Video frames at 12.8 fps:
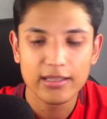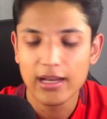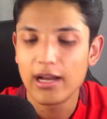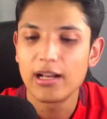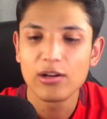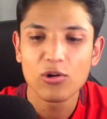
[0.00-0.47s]

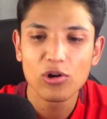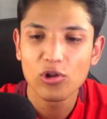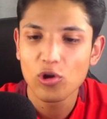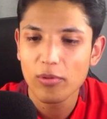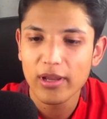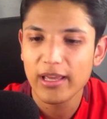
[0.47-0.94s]
al gol
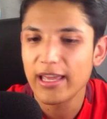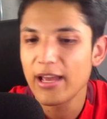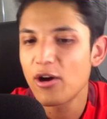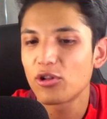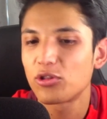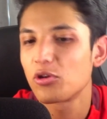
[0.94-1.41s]
doble, que
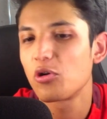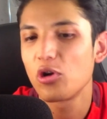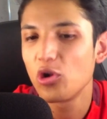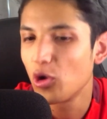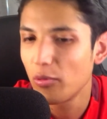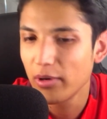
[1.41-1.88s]
haya otro
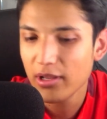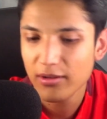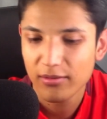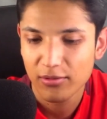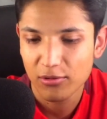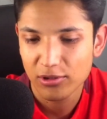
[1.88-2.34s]
gol doble.
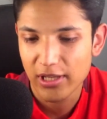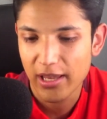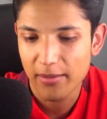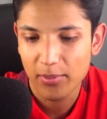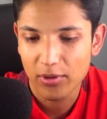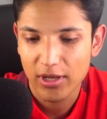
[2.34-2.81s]
No
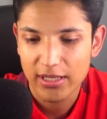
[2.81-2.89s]
sé, pero